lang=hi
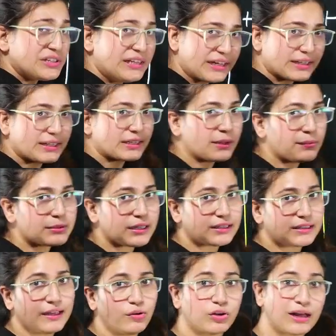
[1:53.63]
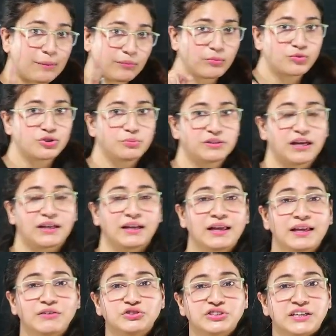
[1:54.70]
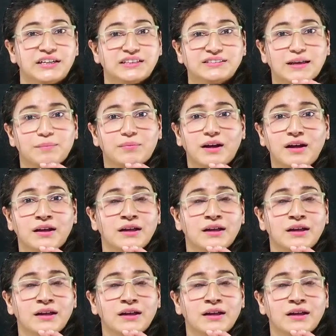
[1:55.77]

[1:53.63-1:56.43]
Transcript: लिख करके बताते हैं और आपने मुझे बताना है कि वो सेंटेंस आपका